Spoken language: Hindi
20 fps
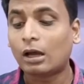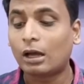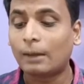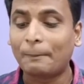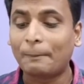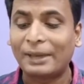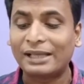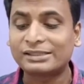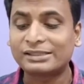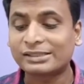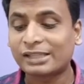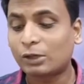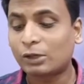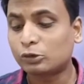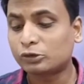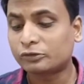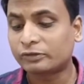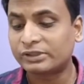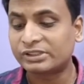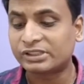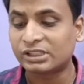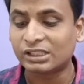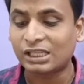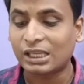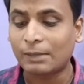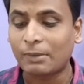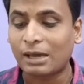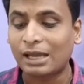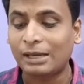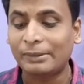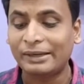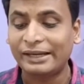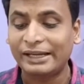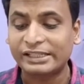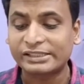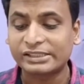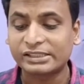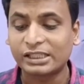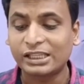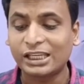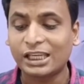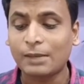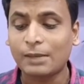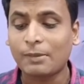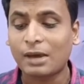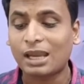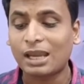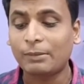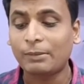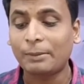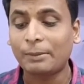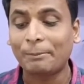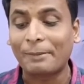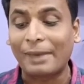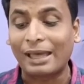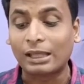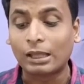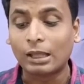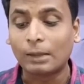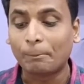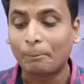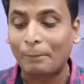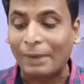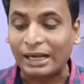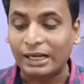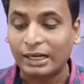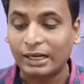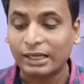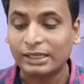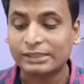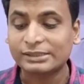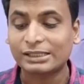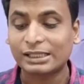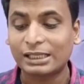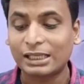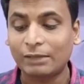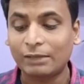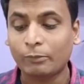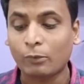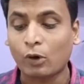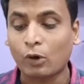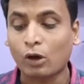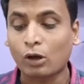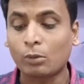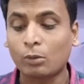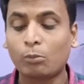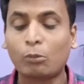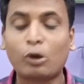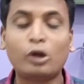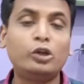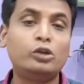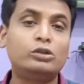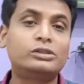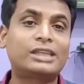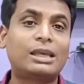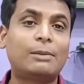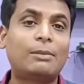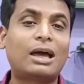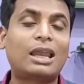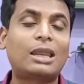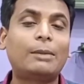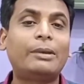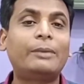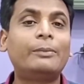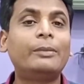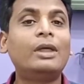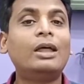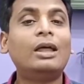मैथ्स के कुछ फंक्शन के बारे में डिक्शनरी के बारे में मैट मैट्रिक्स हिप और मॉड्यूल्स के बारे में